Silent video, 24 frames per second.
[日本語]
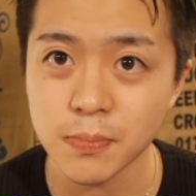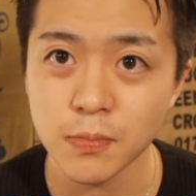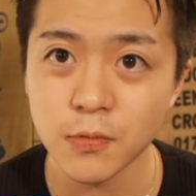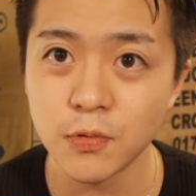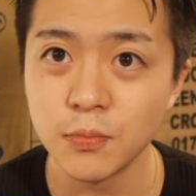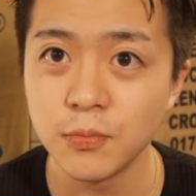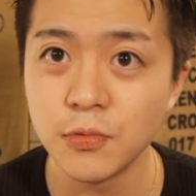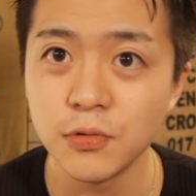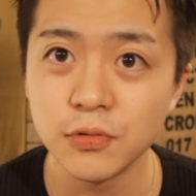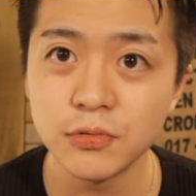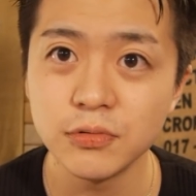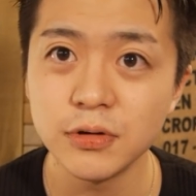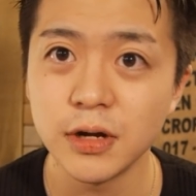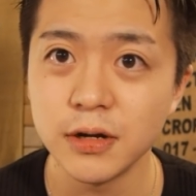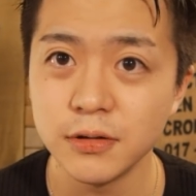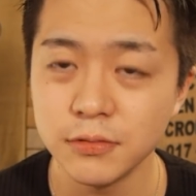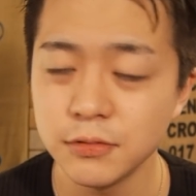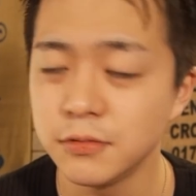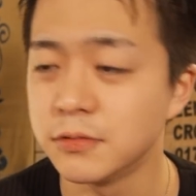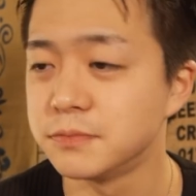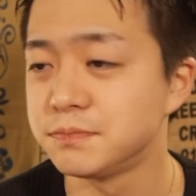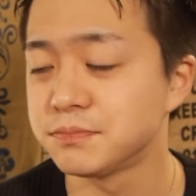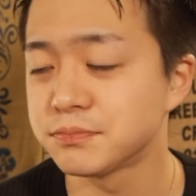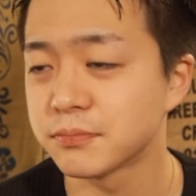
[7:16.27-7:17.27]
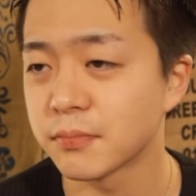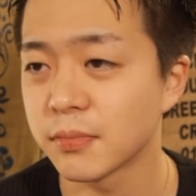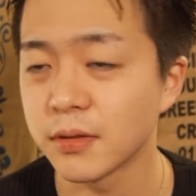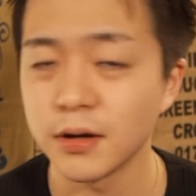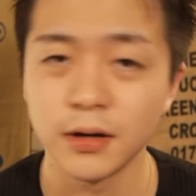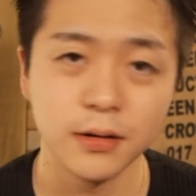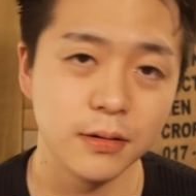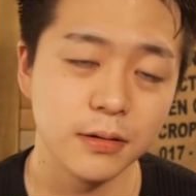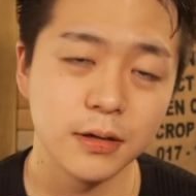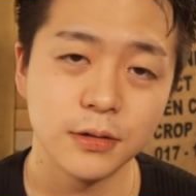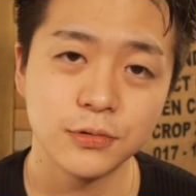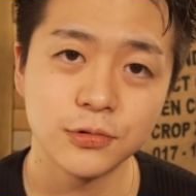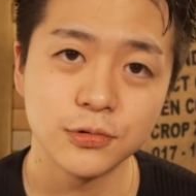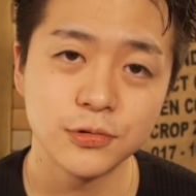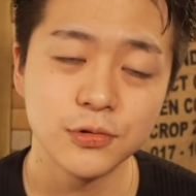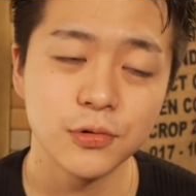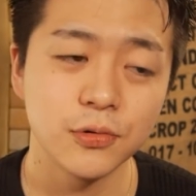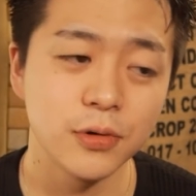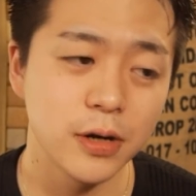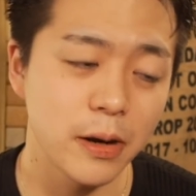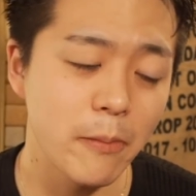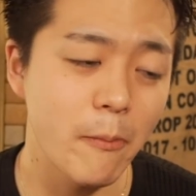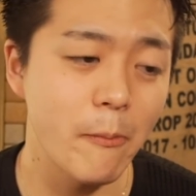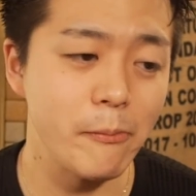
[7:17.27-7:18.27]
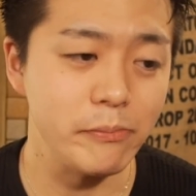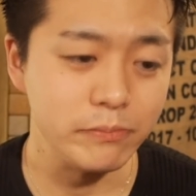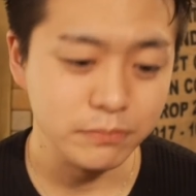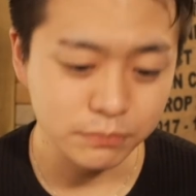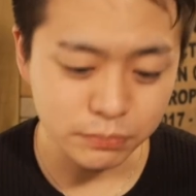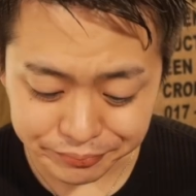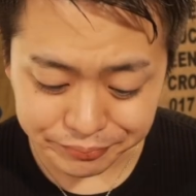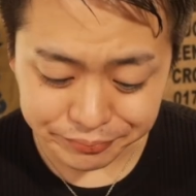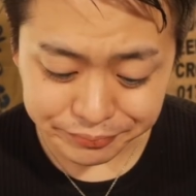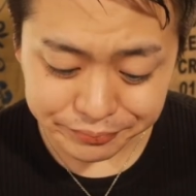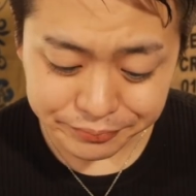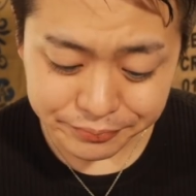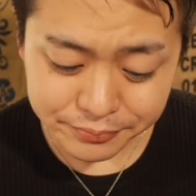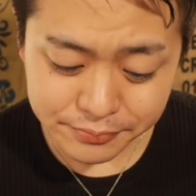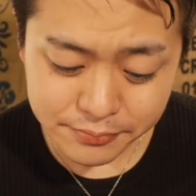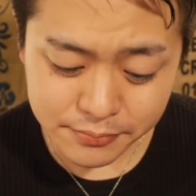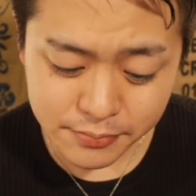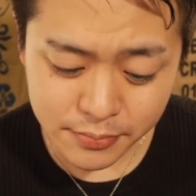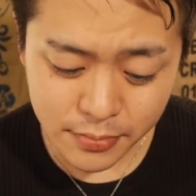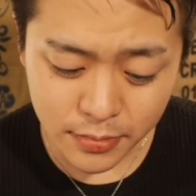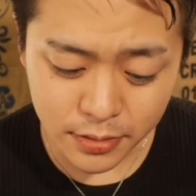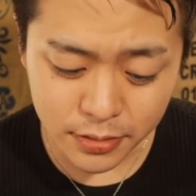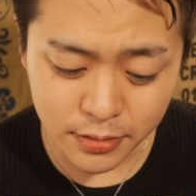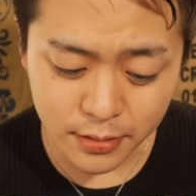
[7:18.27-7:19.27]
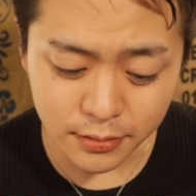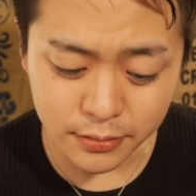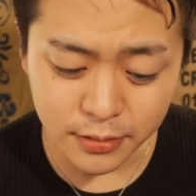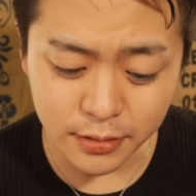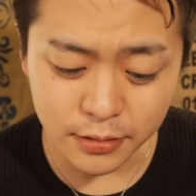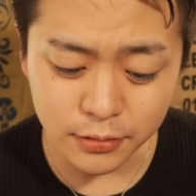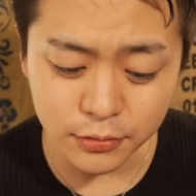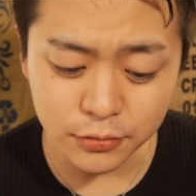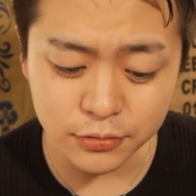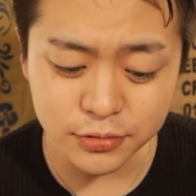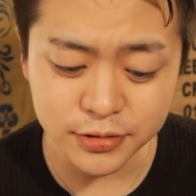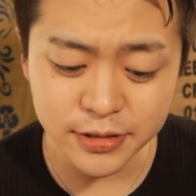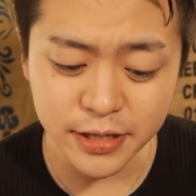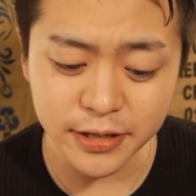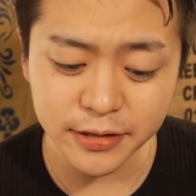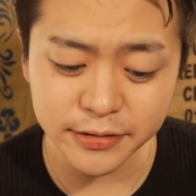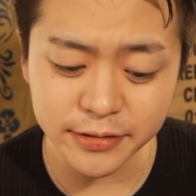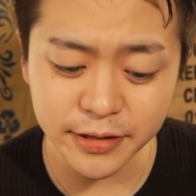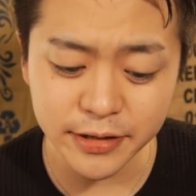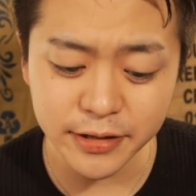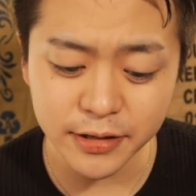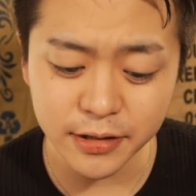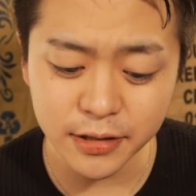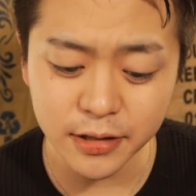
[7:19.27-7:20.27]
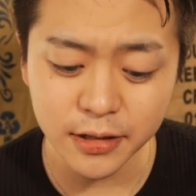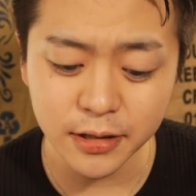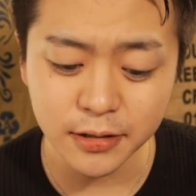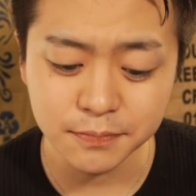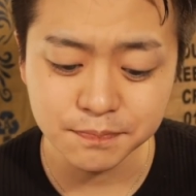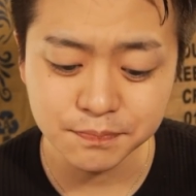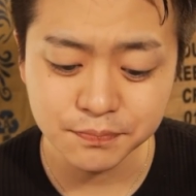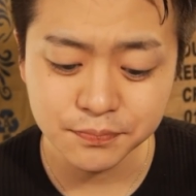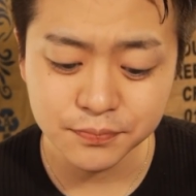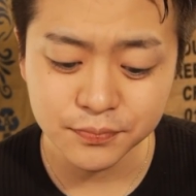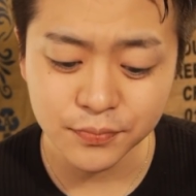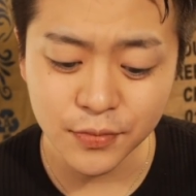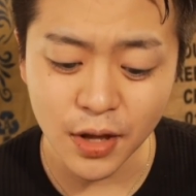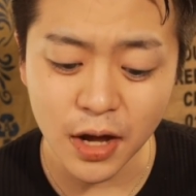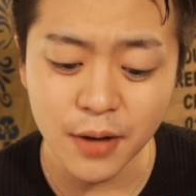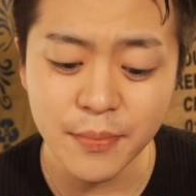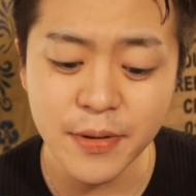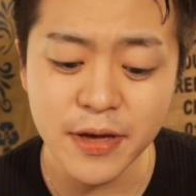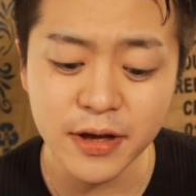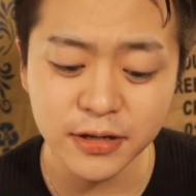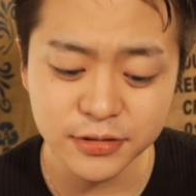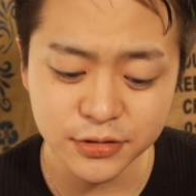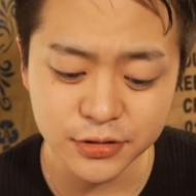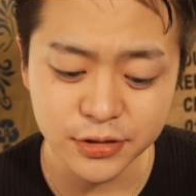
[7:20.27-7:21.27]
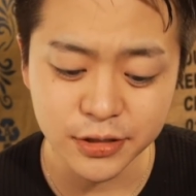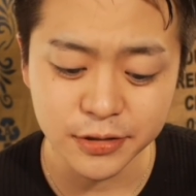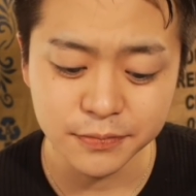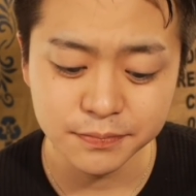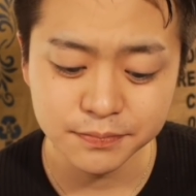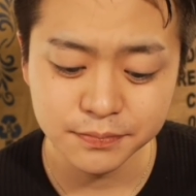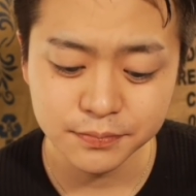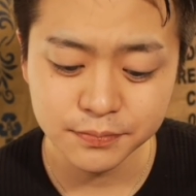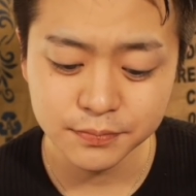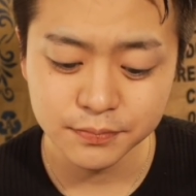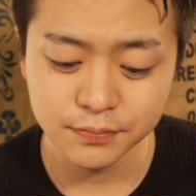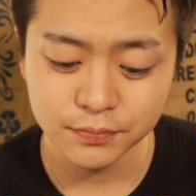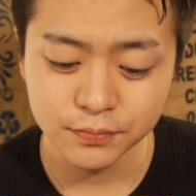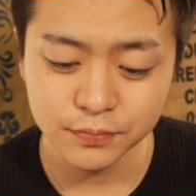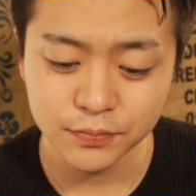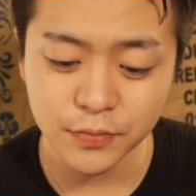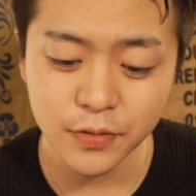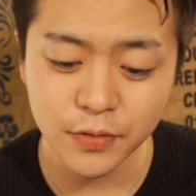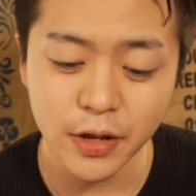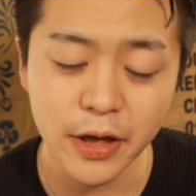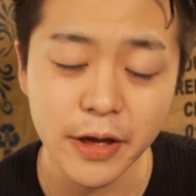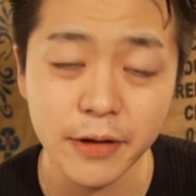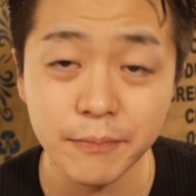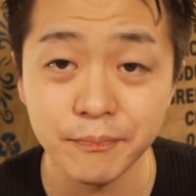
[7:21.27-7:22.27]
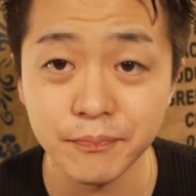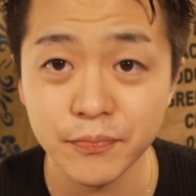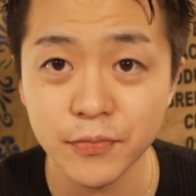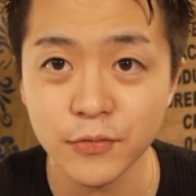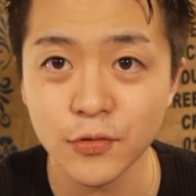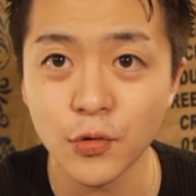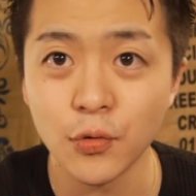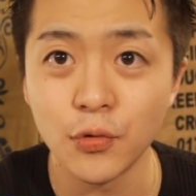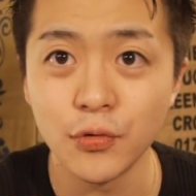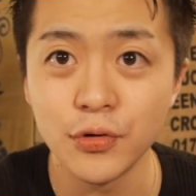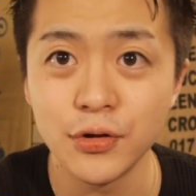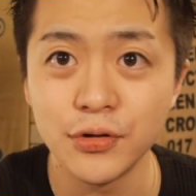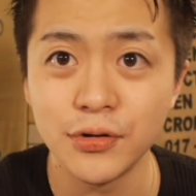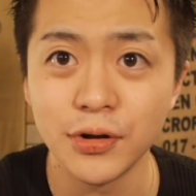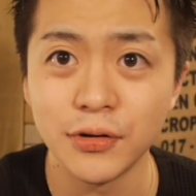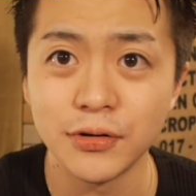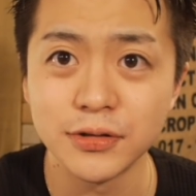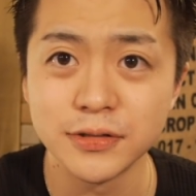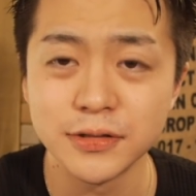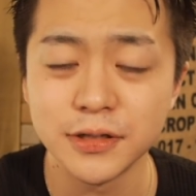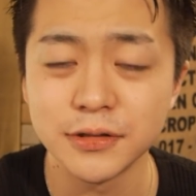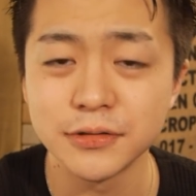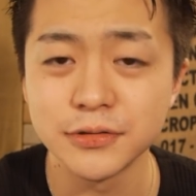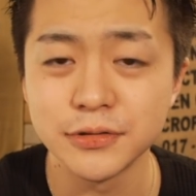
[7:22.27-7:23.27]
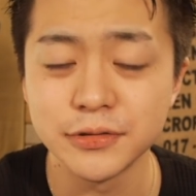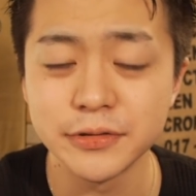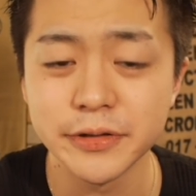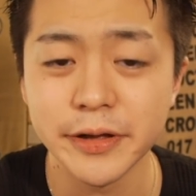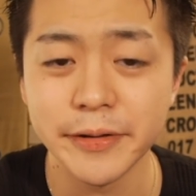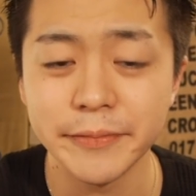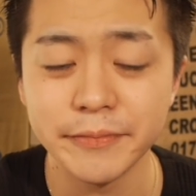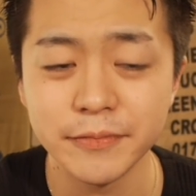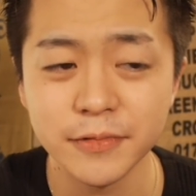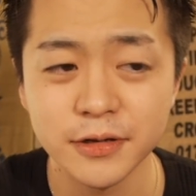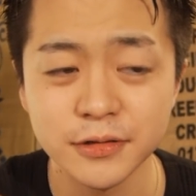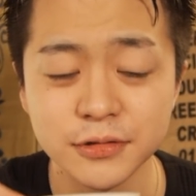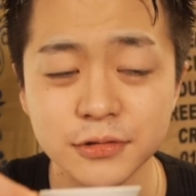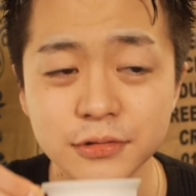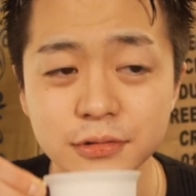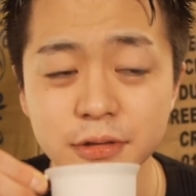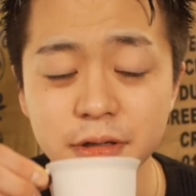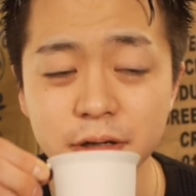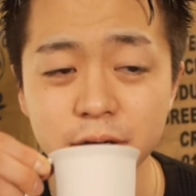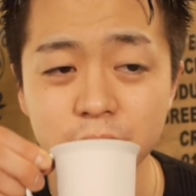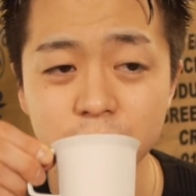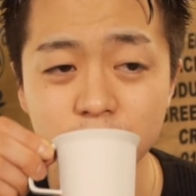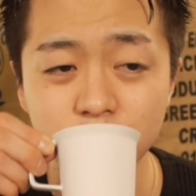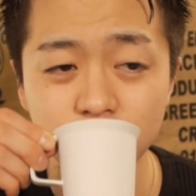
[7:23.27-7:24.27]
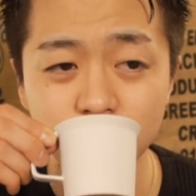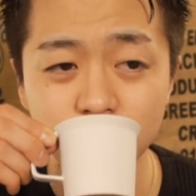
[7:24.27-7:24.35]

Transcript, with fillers: 思うくらいのガトーショコラ。んだけど癖がないから食べやすい。で、コーヒーと合わせやすくて、安くて